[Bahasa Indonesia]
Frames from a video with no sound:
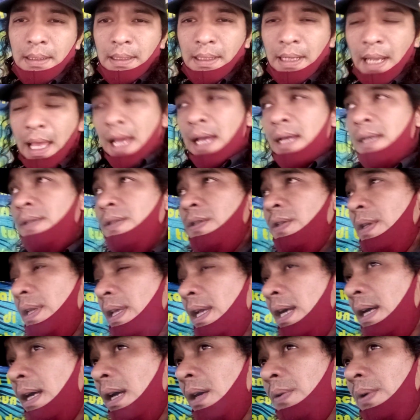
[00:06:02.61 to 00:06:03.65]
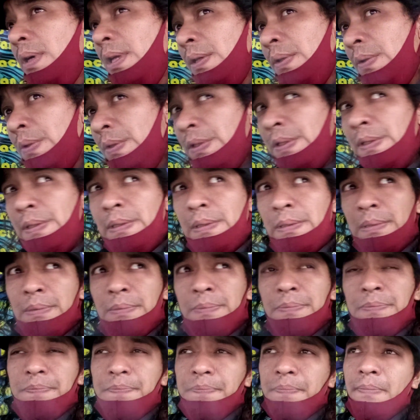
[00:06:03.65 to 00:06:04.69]
Nah, zodiak Aquarius
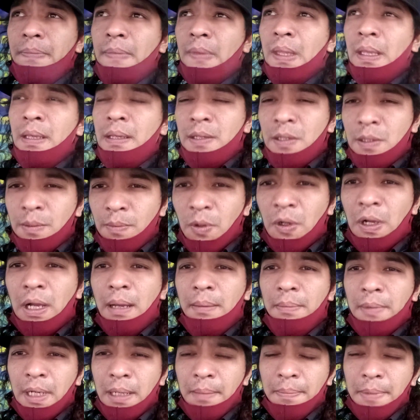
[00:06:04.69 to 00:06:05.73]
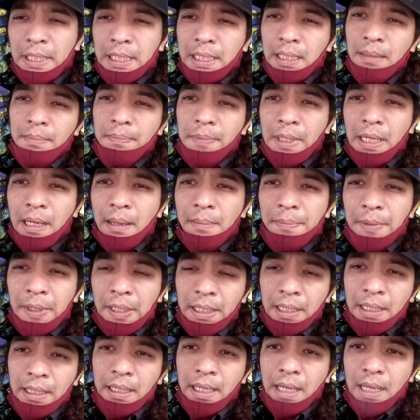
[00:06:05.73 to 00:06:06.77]
semoga mendapatkan pendamping
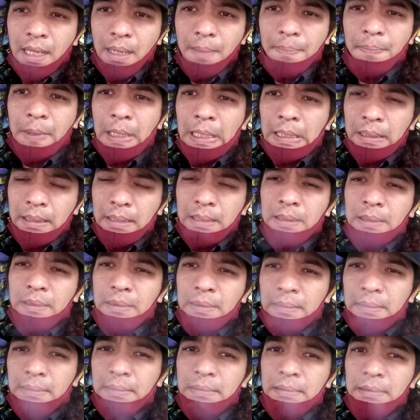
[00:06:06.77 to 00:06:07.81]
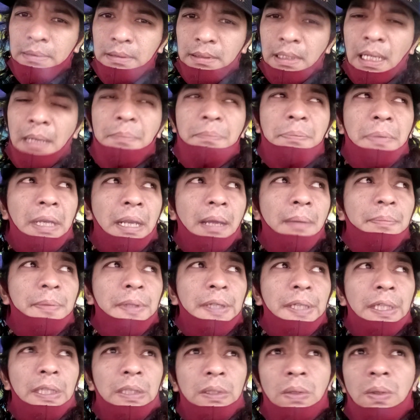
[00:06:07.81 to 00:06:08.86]
yang diharapkan ya. Dan
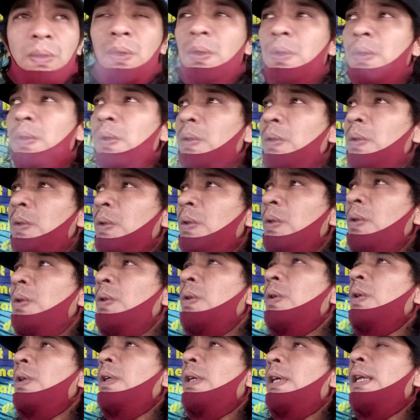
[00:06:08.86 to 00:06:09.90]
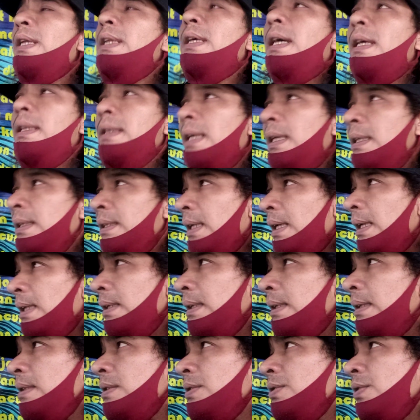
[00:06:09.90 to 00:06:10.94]
pendamping itu
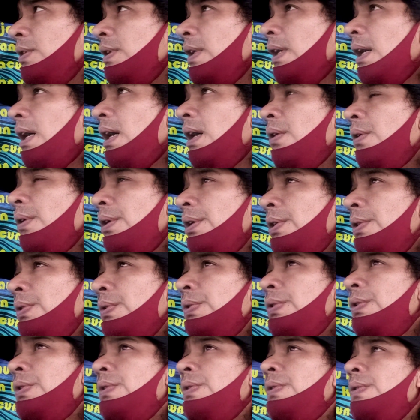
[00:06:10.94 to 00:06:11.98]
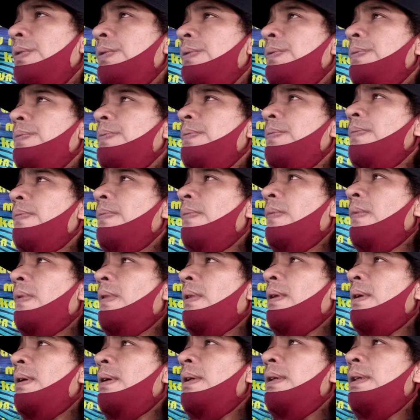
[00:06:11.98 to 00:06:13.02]
kelihatannya nih zodiak Aquarius
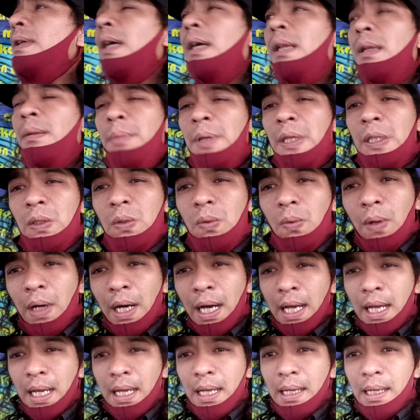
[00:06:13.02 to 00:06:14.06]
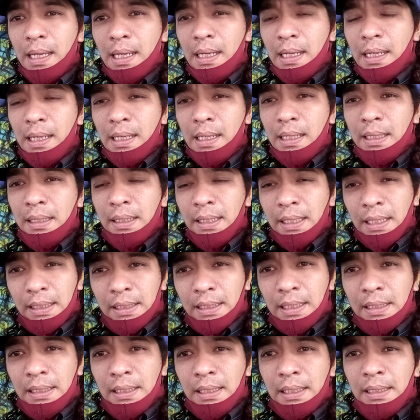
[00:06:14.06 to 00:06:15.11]
yang lebih tua
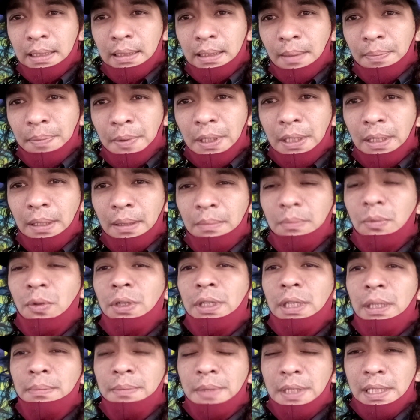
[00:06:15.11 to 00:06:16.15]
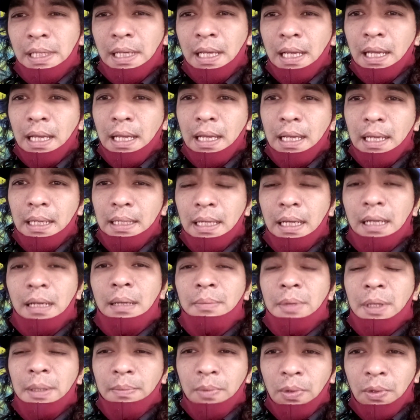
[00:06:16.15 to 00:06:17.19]
kelihatannya, tapi mungkin bisa yang
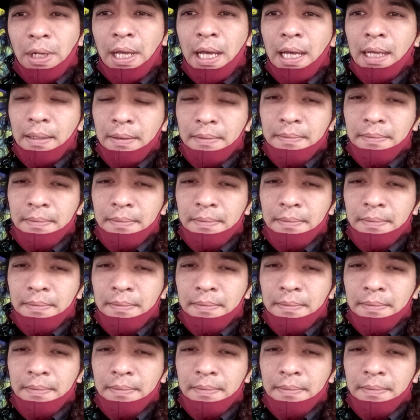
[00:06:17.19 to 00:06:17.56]
lebih muda.